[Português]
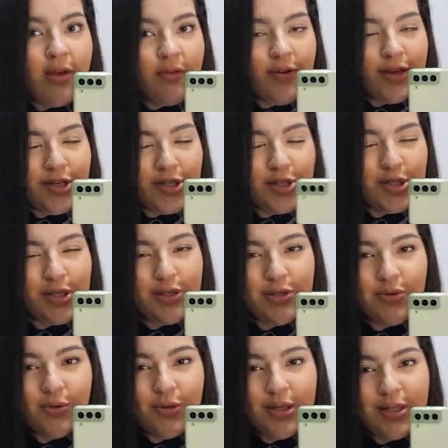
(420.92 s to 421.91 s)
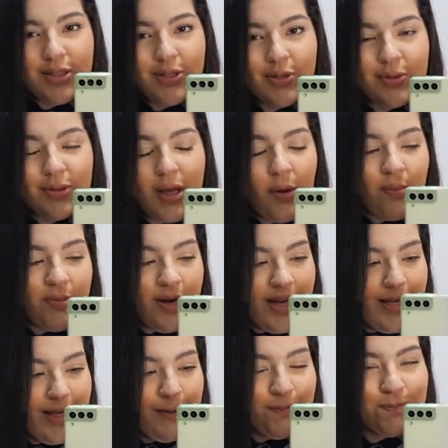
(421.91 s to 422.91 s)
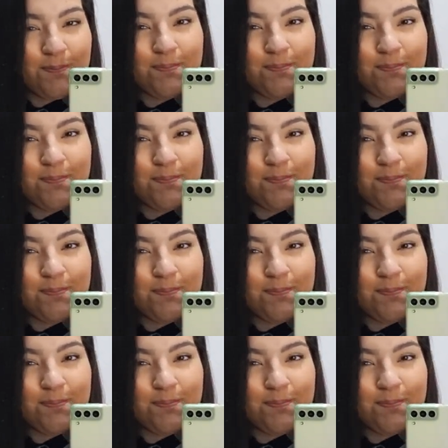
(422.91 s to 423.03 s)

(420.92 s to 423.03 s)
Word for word: festinhas juninas que eu tenho pra ir.